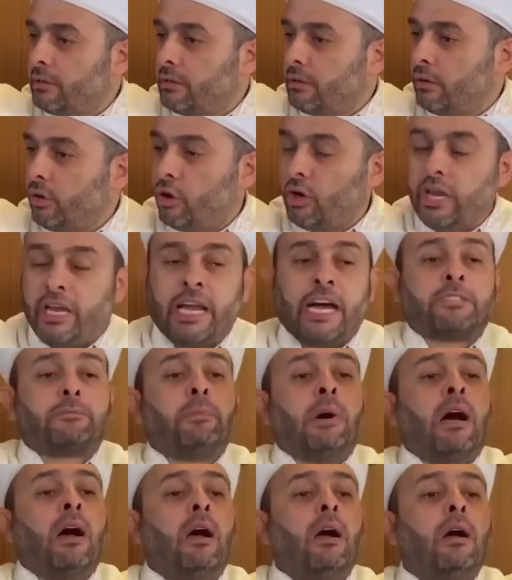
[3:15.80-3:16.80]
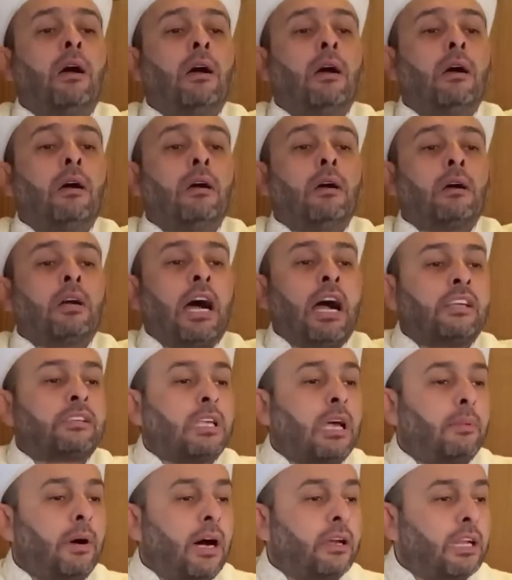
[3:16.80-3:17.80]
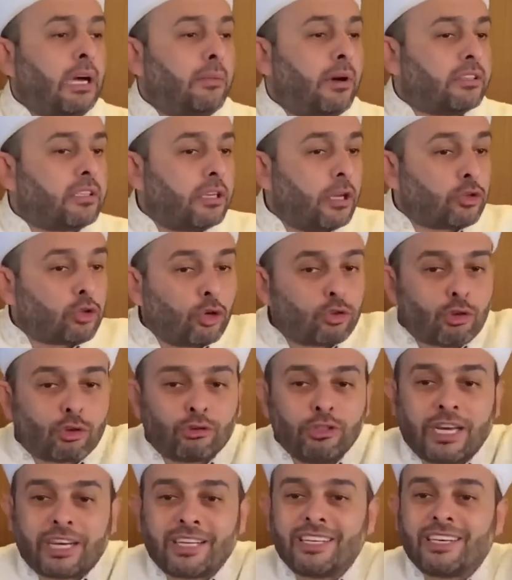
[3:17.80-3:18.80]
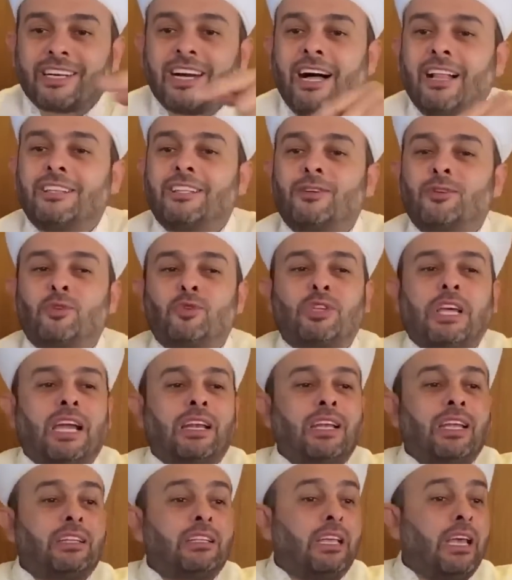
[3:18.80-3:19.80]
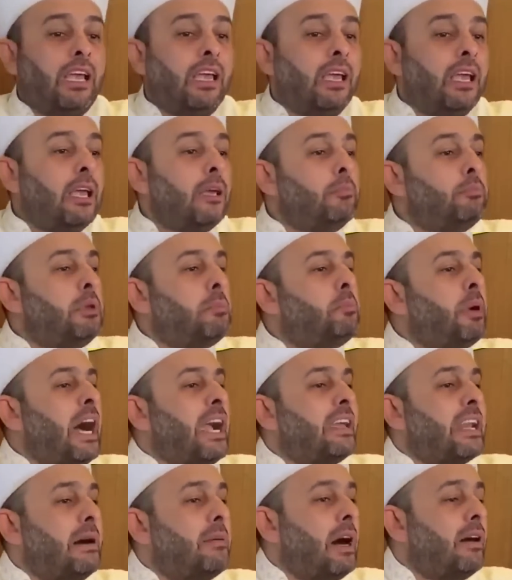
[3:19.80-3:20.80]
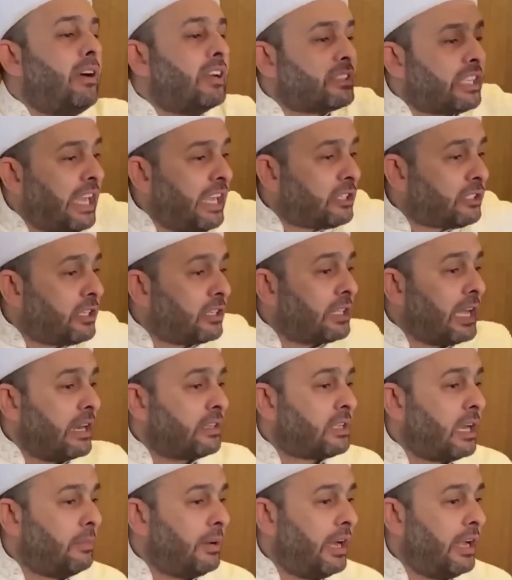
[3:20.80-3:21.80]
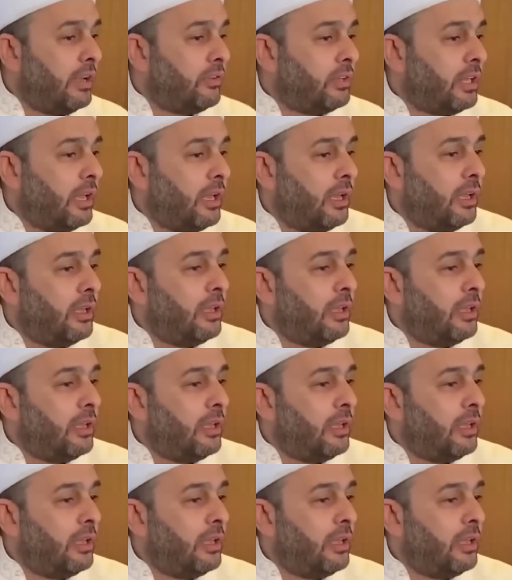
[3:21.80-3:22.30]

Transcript: Öyle yapma. Kalk sabah namazına çocuklarını kaldır güzellikle. Bir bayram havası eştir her sabah evde.